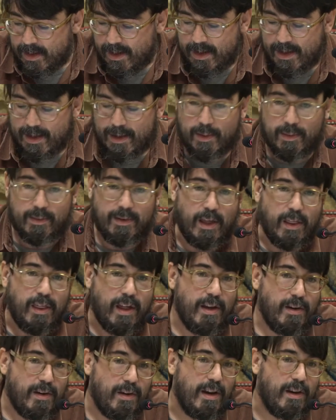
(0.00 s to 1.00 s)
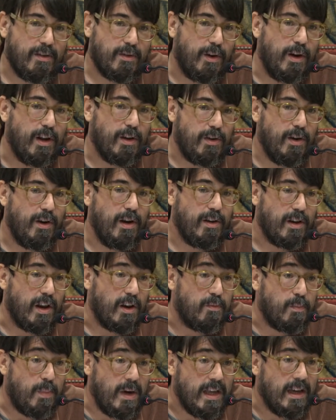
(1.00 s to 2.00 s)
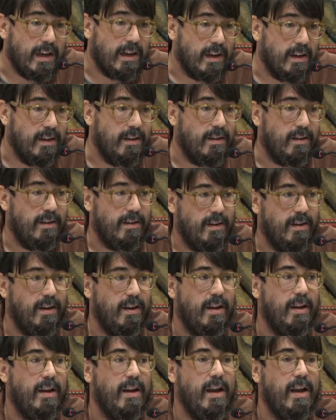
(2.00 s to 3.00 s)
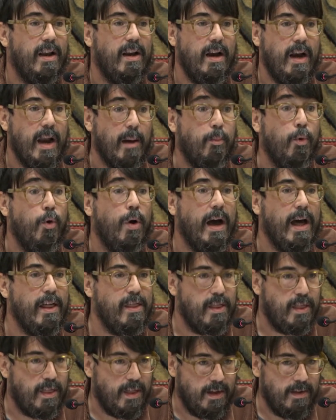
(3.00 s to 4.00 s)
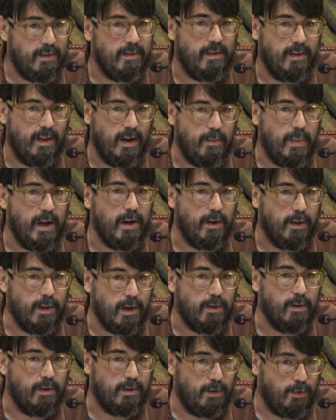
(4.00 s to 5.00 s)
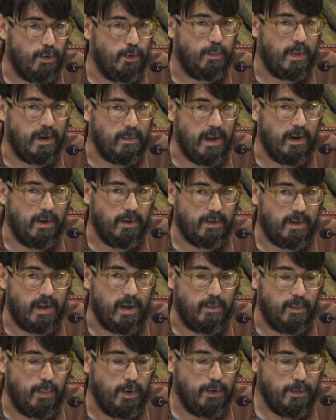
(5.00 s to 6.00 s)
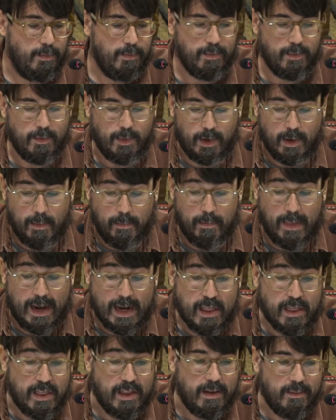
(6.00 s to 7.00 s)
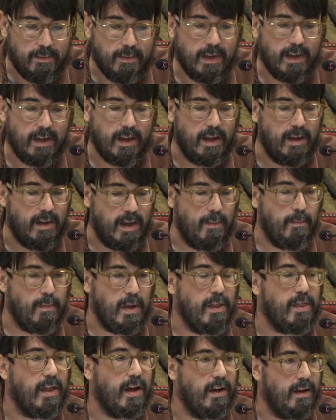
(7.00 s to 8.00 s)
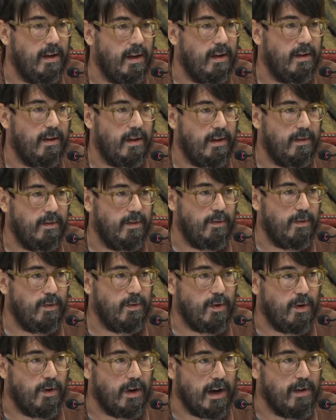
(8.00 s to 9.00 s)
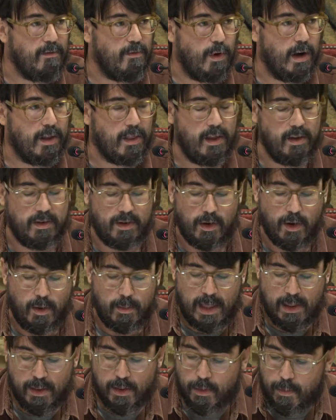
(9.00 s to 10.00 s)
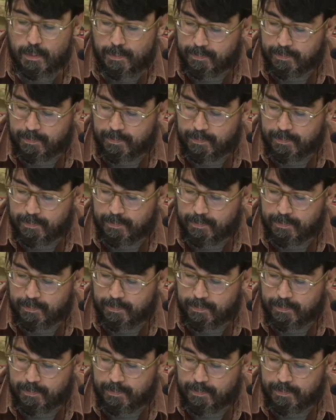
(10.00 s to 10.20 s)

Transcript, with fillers: Eh, quizá esas conexiones expliquen la pujanza del periódico desde sus primeros tiempos, porque parece que empiezan con gran fuerza desde el comienzo.